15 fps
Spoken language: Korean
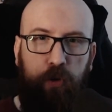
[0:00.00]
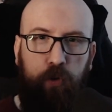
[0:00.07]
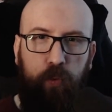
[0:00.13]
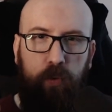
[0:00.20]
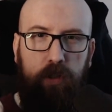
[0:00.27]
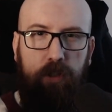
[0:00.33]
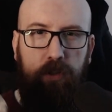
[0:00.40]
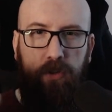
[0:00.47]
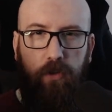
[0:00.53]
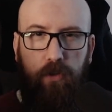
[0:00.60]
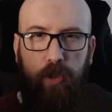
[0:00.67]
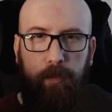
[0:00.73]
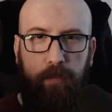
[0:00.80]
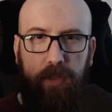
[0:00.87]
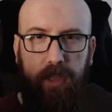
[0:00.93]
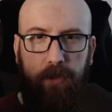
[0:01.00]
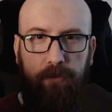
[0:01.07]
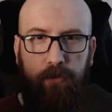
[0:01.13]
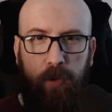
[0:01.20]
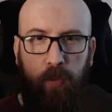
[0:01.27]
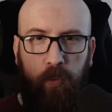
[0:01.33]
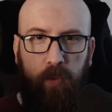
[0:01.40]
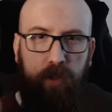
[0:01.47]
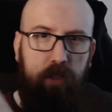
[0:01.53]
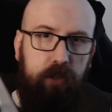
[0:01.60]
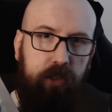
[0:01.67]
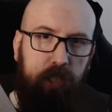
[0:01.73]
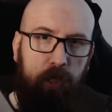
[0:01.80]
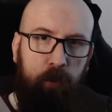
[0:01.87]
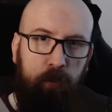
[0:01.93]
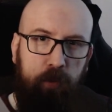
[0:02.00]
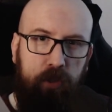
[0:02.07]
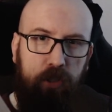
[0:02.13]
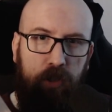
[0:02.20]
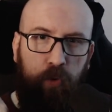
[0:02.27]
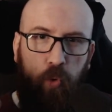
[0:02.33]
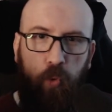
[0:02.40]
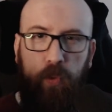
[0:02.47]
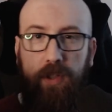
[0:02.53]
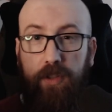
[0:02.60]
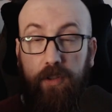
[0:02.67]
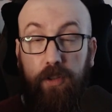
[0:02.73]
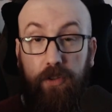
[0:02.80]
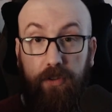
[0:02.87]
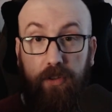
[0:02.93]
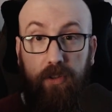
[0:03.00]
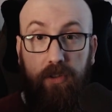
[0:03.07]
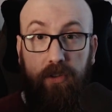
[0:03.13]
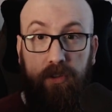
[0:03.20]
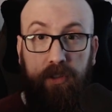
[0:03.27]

또한 여러 플랫폼과 게임과 호환되어서